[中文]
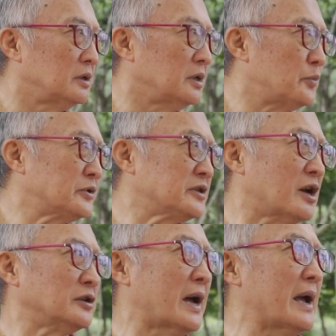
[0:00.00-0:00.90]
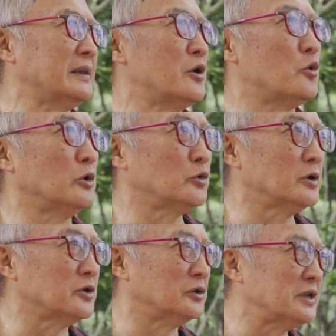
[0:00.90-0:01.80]
你不知道你还能活
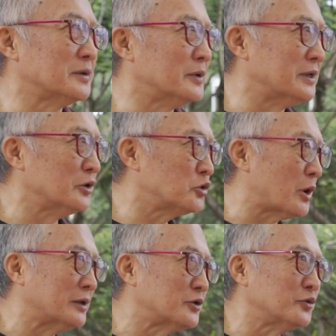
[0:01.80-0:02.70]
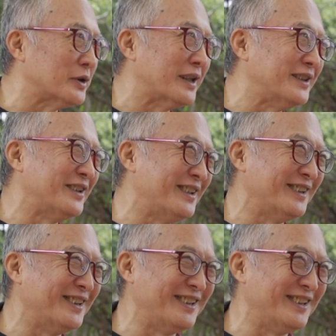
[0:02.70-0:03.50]
多久，你怎么能算得出来你